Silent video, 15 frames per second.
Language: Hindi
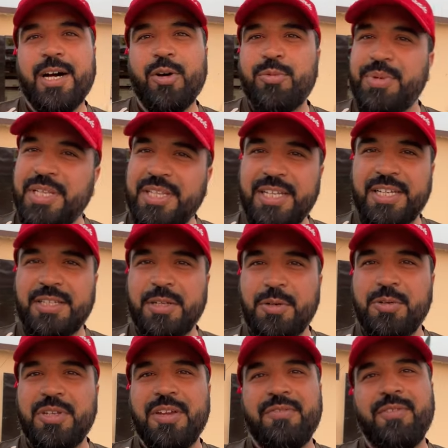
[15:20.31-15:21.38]
उम्मीद करता
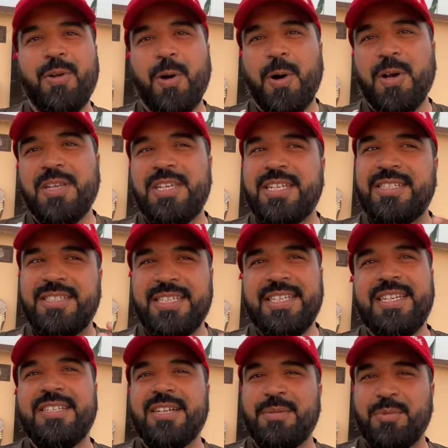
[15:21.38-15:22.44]
हूँ ये व्लॉग ये
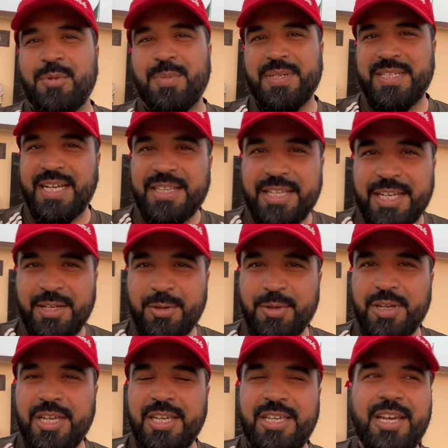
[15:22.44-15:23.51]
सीरीज़ आपको पसंद आई
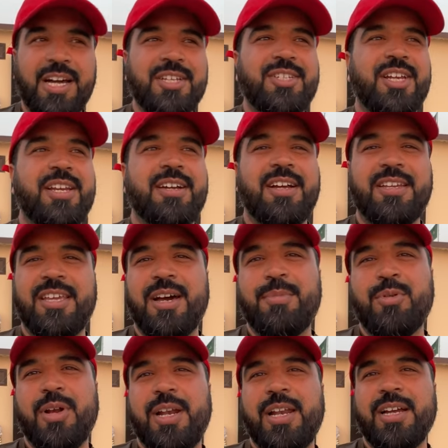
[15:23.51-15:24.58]
होगी क्या अच्छा लगा क्या
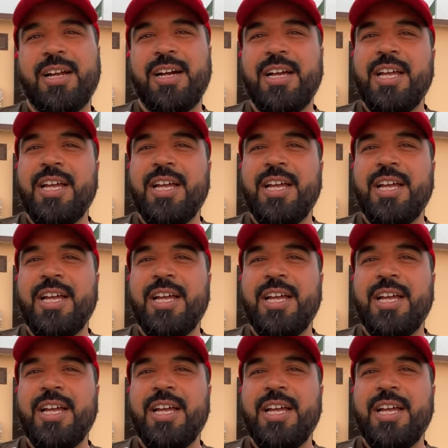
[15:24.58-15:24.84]
बुरा लगा